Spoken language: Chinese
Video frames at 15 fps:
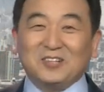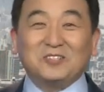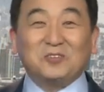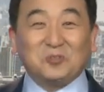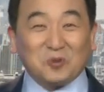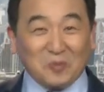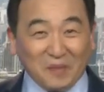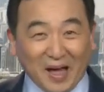生
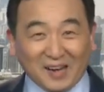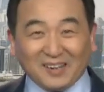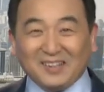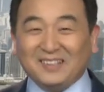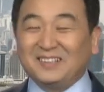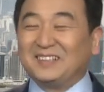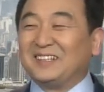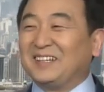又说满了，
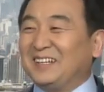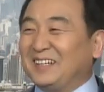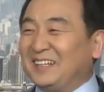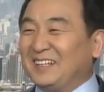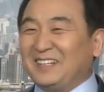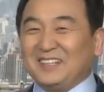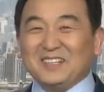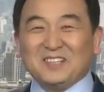
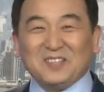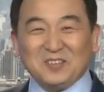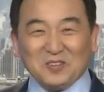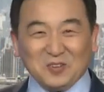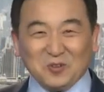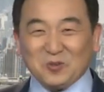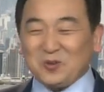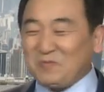他
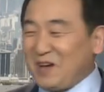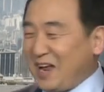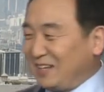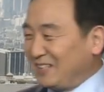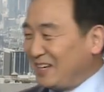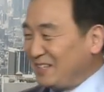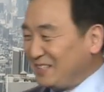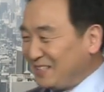又说满
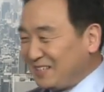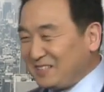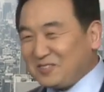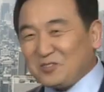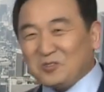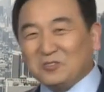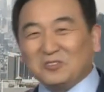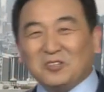了，他他
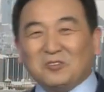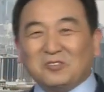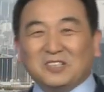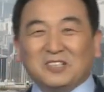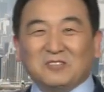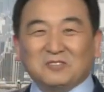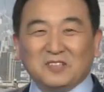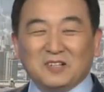从兜里
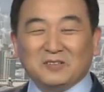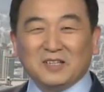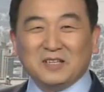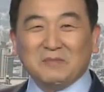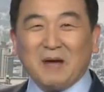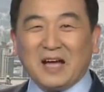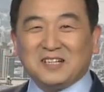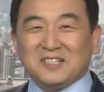又弄了
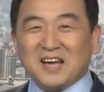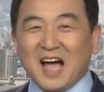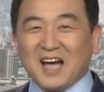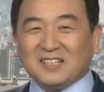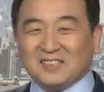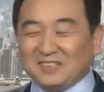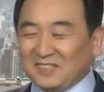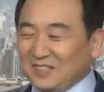一把沙子，